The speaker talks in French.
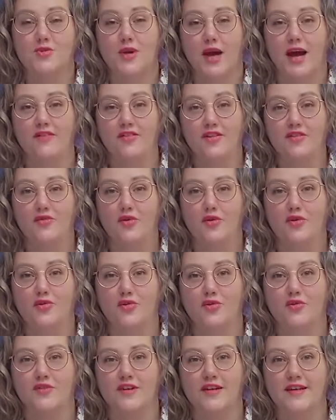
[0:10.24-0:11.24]
ravie de vous
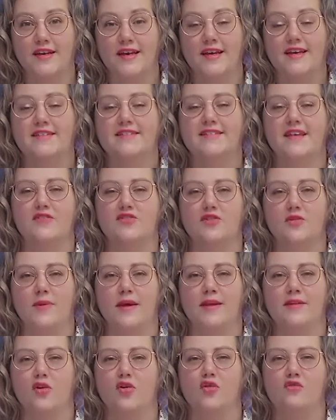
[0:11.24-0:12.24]
retrouver. Cette
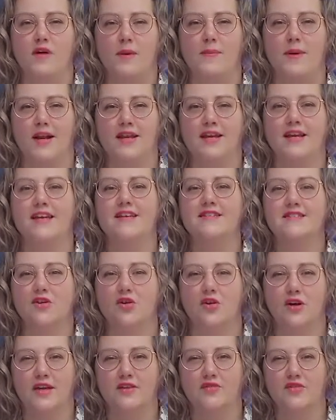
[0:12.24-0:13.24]
semaine, on va parler
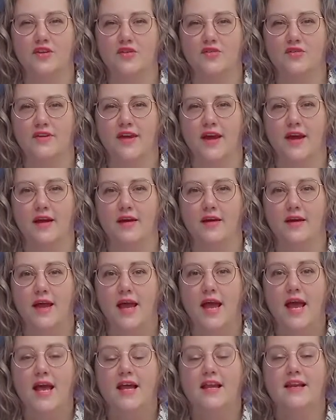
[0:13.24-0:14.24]
escroquerie financière.
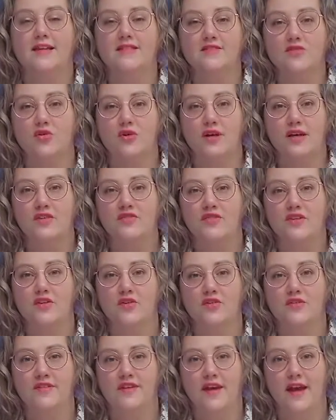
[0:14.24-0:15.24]
L'escroquerie
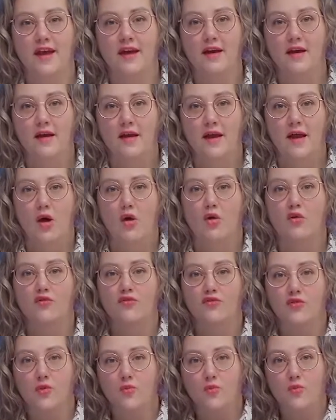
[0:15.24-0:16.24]
financière, au
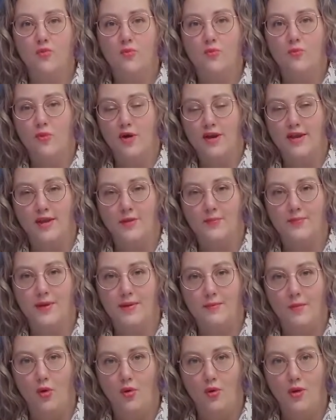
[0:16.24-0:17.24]
faux moyen de
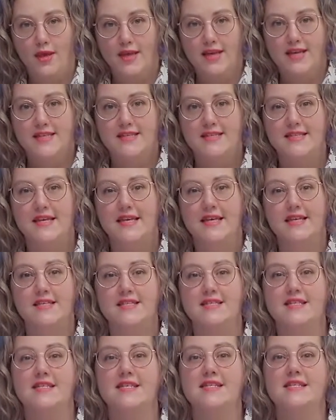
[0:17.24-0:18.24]
paiement, c'est
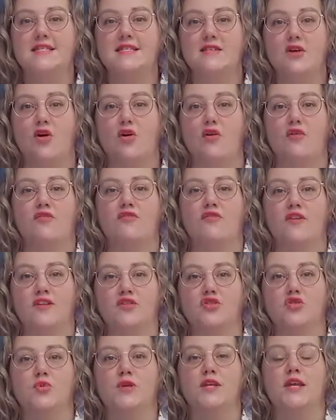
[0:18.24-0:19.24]

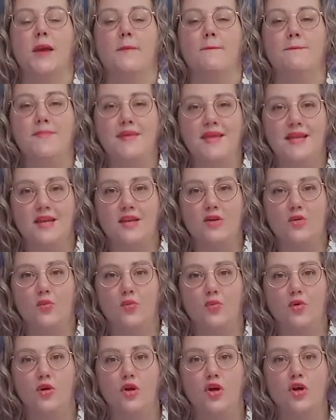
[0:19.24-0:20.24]
628
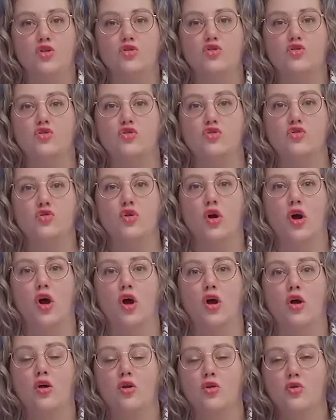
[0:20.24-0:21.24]
millions sur
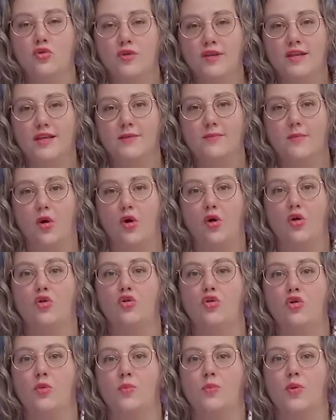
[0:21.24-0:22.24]
uniquement
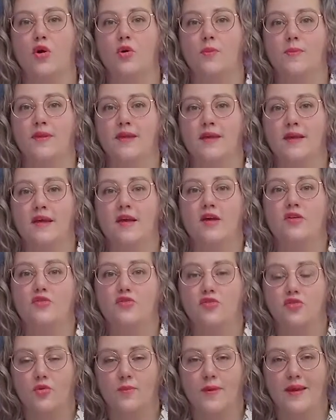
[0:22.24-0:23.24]
le premier
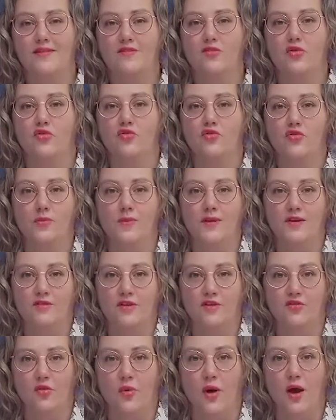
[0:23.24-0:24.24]
semestre
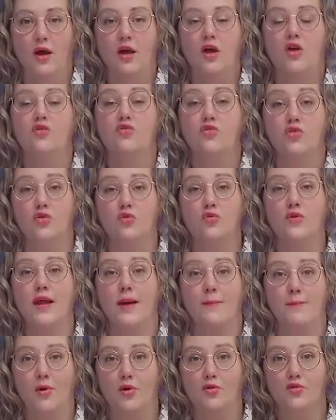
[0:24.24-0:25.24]
2023 selon
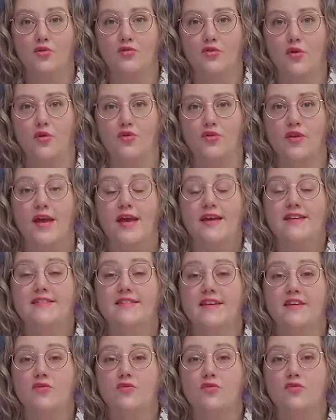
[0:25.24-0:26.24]
la Banque de France.
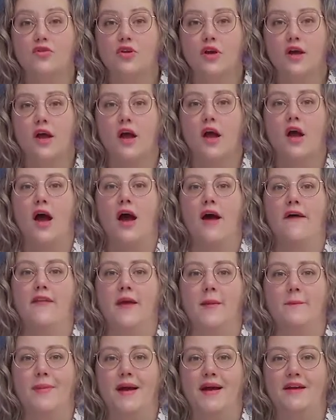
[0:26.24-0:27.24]
C'est donc un
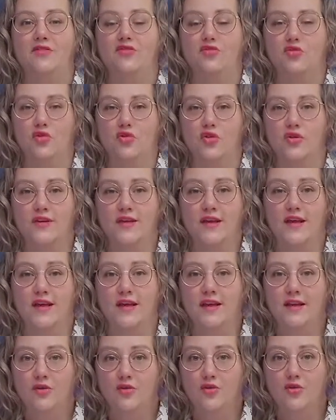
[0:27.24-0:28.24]
impact sur notre
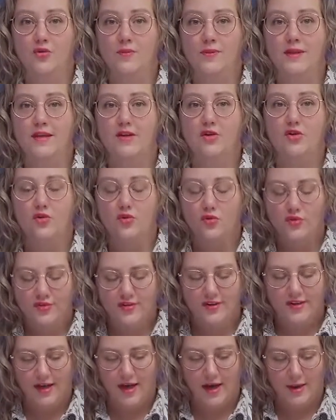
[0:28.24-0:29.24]
économie
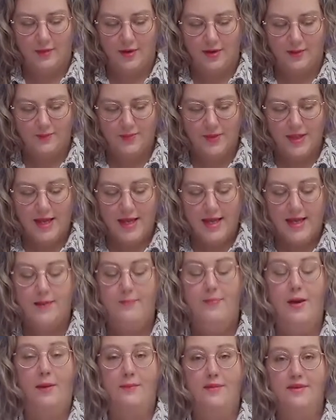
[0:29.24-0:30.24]
considérable. Et
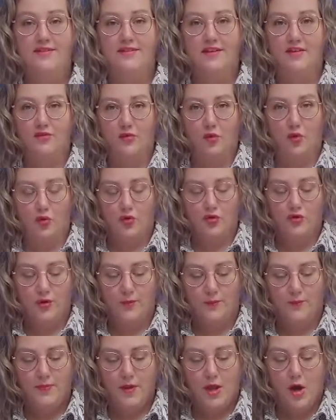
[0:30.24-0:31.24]
parmi ces fraudes,
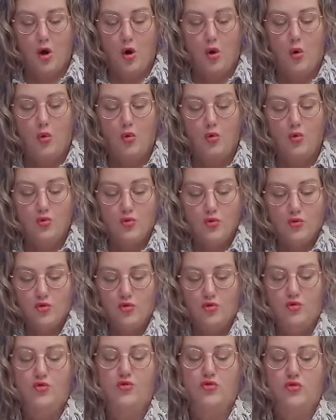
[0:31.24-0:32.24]
on
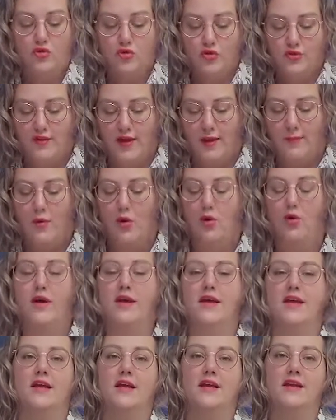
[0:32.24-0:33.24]
compte notamment
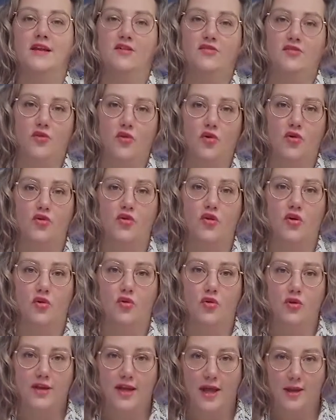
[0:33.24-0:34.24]
les fraudes
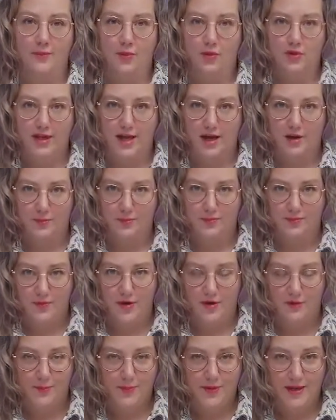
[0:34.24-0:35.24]
aux cartes bancaires
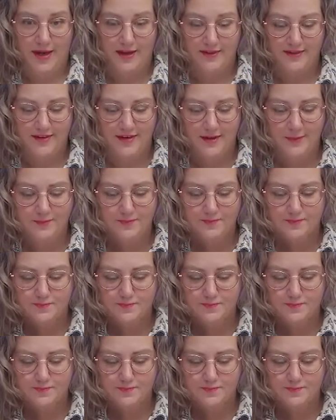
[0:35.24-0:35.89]
piratées,